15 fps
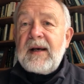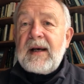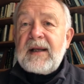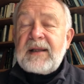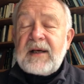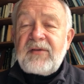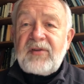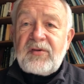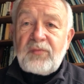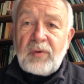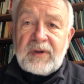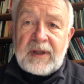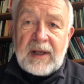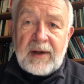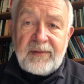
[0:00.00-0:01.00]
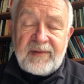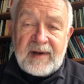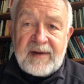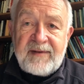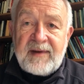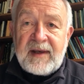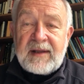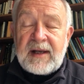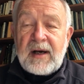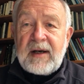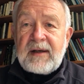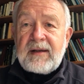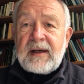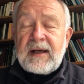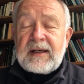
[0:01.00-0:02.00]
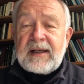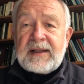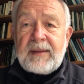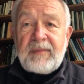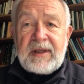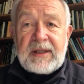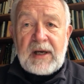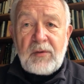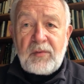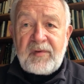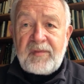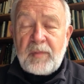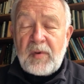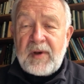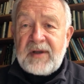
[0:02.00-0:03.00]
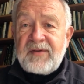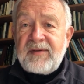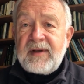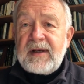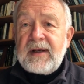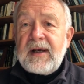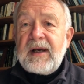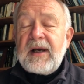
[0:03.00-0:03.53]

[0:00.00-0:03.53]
a także członkiem Australijskiej Akademii Nauk Społecznych.